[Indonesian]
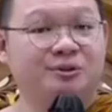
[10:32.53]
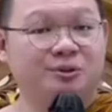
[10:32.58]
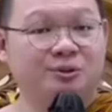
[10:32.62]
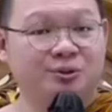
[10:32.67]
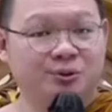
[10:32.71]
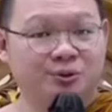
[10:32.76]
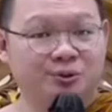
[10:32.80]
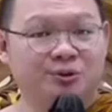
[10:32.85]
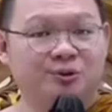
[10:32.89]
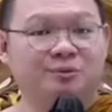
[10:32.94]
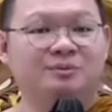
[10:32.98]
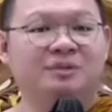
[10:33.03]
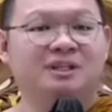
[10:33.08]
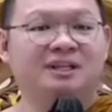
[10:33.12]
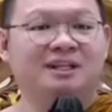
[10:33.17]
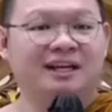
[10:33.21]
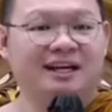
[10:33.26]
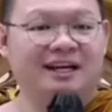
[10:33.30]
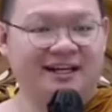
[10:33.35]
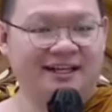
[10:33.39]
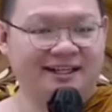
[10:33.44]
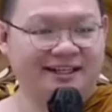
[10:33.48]
cukup
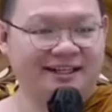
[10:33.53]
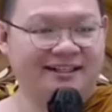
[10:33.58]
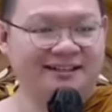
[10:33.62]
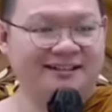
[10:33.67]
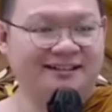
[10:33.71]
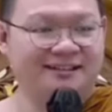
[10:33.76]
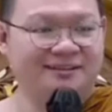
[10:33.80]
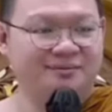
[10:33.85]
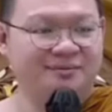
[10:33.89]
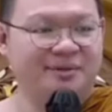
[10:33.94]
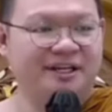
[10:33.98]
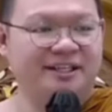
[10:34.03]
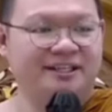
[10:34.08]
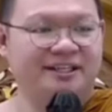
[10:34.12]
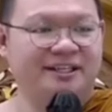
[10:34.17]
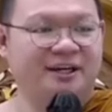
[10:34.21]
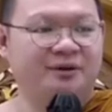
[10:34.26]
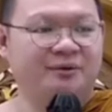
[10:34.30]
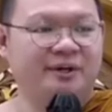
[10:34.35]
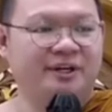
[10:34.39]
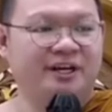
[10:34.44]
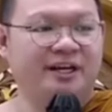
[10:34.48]
melelahkan.
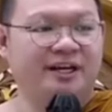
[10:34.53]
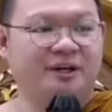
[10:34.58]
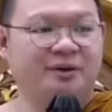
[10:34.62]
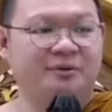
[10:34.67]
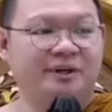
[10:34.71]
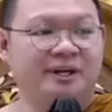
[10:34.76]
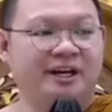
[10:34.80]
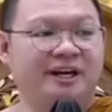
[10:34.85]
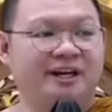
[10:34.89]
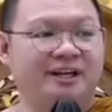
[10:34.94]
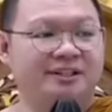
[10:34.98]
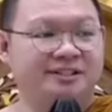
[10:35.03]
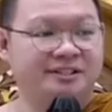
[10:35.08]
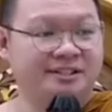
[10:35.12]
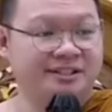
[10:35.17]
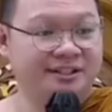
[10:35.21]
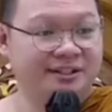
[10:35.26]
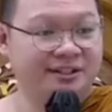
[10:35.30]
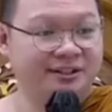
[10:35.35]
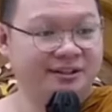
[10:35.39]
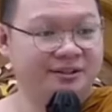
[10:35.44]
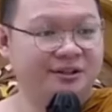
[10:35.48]
Banyak wihara-wihara
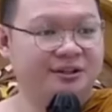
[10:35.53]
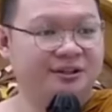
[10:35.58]
kecil.